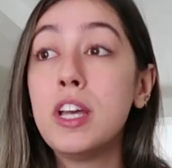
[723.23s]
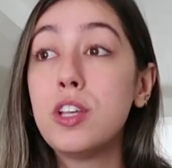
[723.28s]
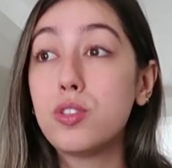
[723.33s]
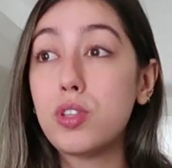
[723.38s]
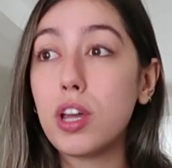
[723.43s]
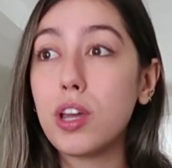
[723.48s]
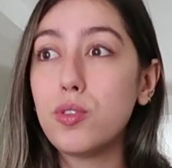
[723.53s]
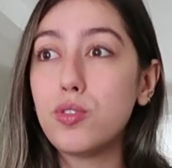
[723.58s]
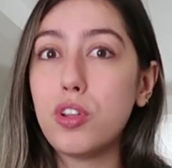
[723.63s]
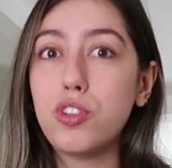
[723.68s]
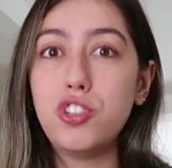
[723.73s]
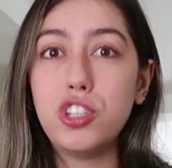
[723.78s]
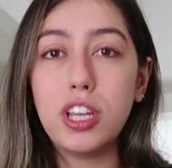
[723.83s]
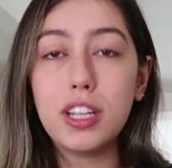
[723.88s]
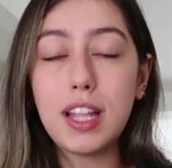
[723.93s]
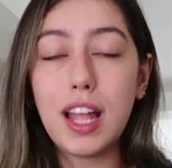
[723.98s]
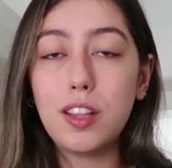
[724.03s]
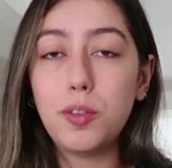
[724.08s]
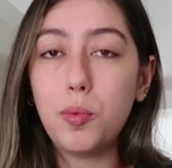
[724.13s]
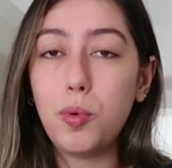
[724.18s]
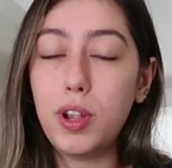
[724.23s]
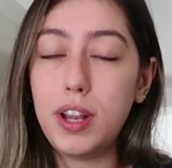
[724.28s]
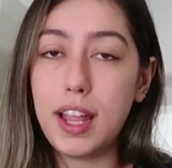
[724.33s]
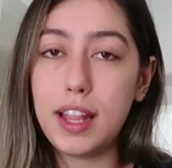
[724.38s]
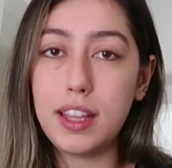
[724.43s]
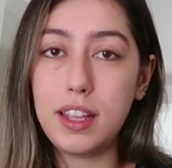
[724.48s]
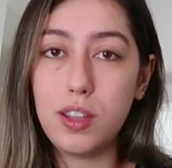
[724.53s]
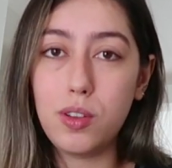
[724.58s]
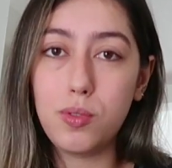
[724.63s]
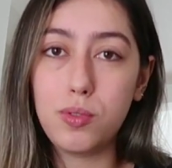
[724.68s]
só que eu já tinha dado uma
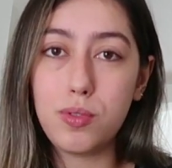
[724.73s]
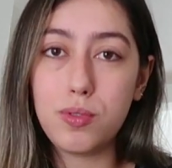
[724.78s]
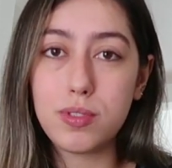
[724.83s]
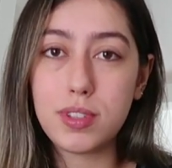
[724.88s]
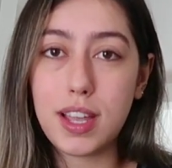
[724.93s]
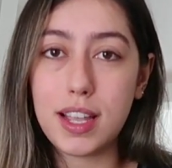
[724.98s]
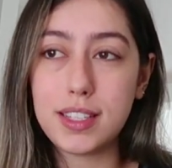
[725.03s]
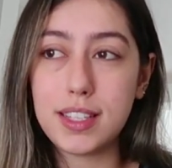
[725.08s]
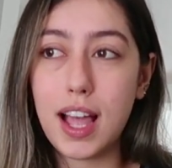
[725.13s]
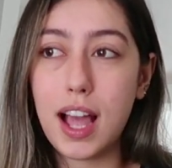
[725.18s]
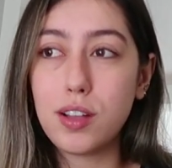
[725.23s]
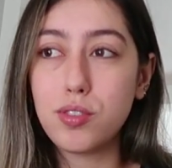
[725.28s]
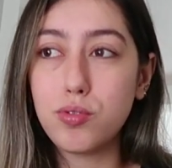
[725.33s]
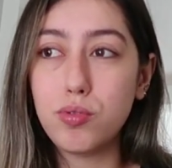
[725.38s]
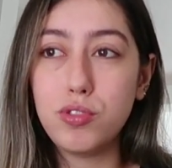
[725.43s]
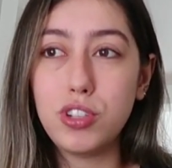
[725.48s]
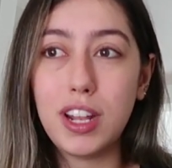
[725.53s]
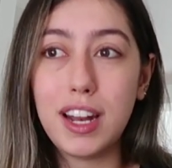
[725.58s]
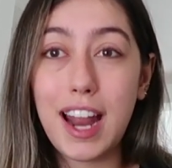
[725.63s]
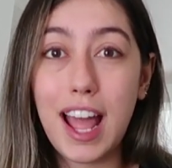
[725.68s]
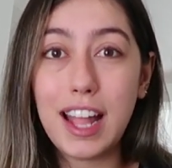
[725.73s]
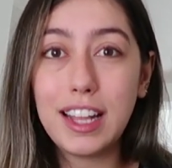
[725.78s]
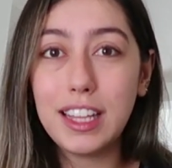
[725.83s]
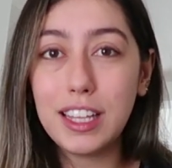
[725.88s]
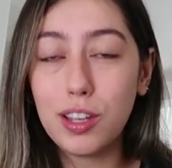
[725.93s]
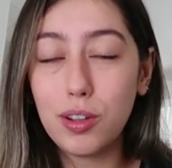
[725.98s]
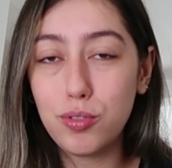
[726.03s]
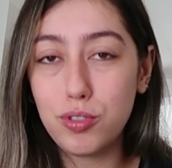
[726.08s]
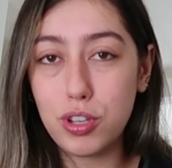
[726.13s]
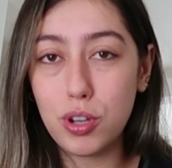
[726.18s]
olhada em outros casacos, não tinha
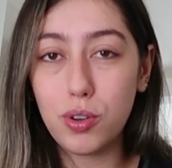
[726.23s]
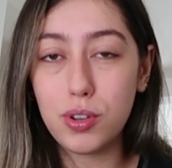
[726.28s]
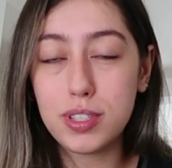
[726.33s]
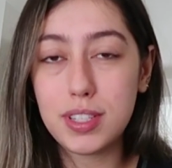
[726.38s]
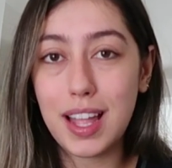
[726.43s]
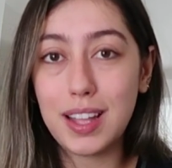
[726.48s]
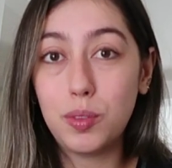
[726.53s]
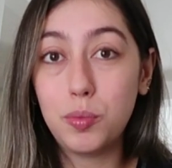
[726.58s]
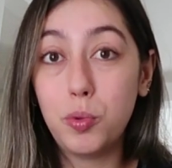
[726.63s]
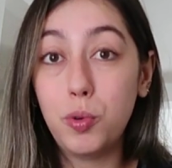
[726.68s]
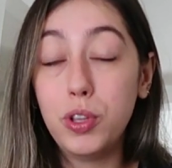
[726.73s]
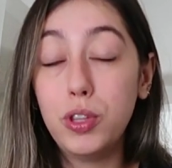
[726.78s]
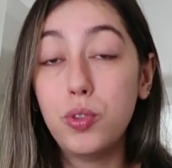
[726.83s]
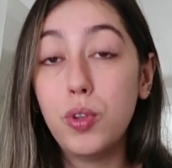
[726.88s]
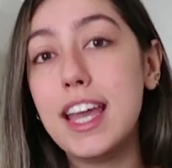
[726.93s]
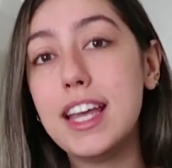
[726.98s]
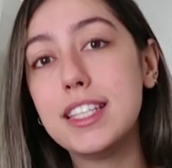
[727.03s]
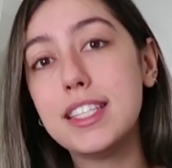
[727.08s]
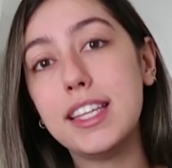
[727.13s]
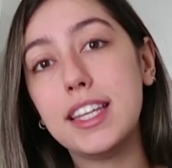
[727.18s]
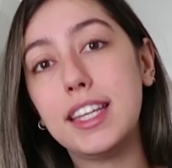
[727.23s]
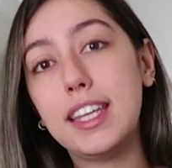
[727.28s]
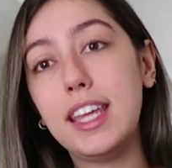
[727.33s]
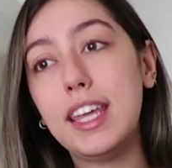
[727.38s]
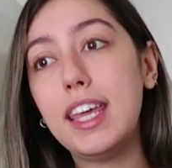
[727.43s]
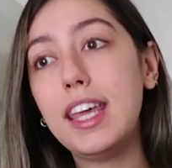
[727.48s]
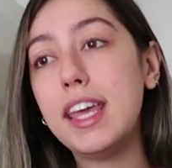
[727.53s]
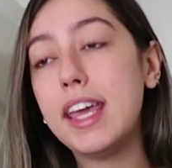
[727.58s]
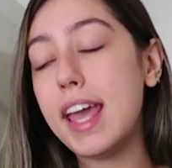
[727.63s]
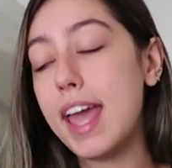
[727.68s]
nada que eu tinha gostado muito, e esse
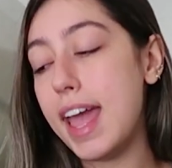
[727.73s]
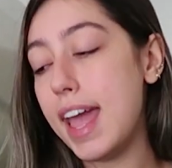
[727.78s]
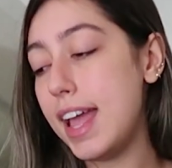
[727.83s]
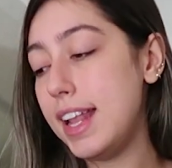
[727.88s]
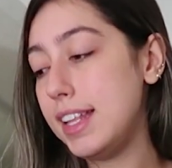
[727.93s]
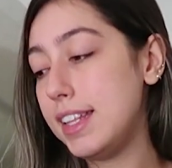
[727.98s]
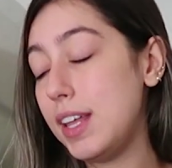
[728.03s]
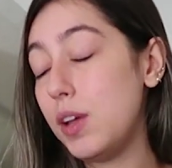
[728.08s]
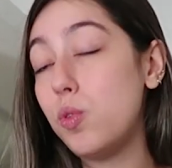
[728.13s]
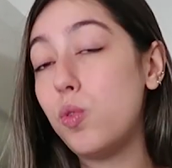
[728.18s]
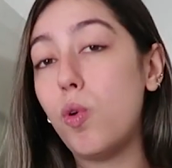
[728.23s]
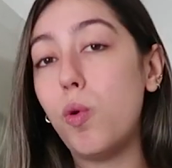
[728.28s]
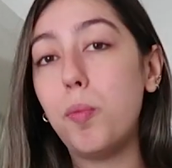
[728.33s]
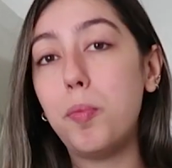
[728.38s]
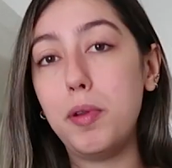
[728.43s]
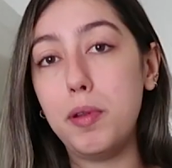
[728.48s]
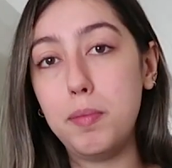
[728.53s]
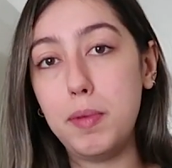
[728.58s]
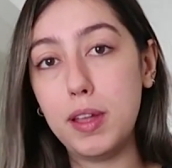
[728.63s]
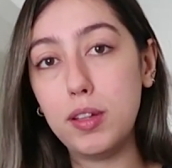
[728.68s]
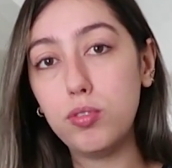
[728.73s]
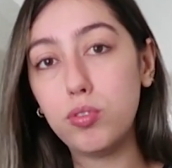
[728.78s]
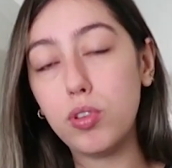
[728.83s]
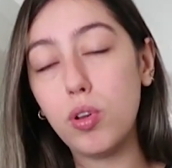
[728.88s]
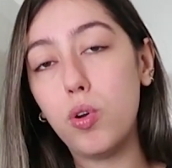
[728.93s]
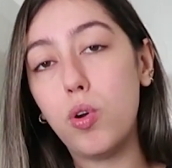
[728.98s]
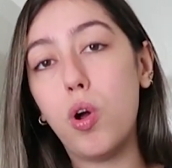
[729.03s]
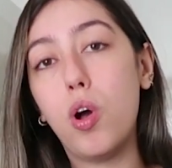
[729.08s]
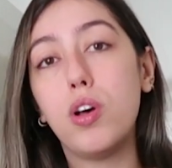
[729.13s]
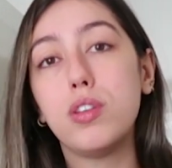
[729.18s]
aqui, é, ele tem um comprimento
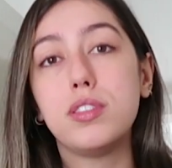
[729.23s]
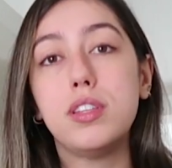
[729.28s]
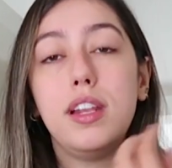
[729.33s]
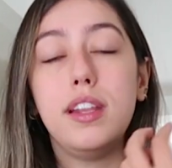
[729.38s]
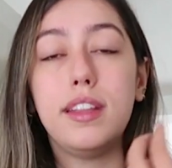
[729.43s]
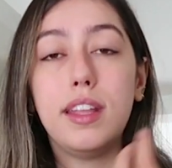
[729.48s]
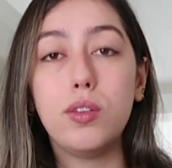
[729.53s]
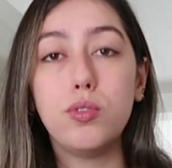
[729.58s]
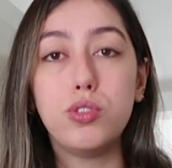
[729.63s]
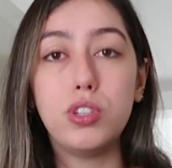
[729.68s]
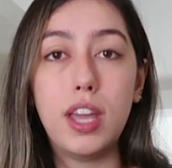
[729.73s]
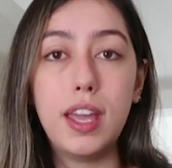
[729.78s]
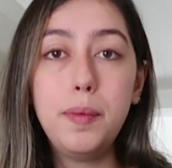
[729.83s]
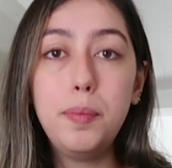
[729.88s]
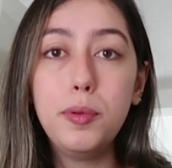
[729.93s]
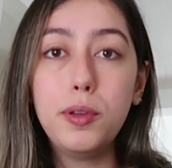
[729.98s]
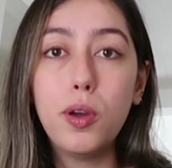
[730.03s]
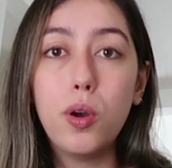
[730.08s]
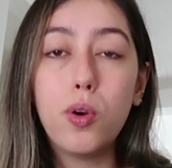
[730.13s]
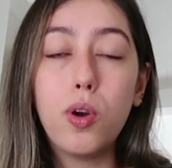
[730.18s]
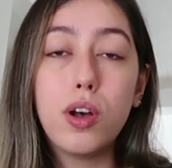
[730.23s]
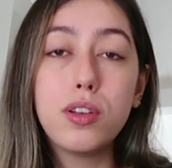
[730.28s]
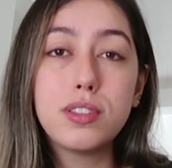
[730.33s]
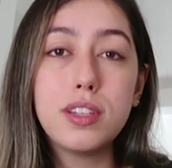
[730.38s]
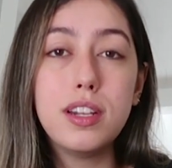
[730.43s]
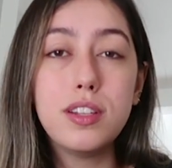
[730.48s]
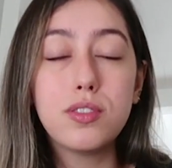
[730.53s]
que eu gosto, ele tem o um shape que eu gosto,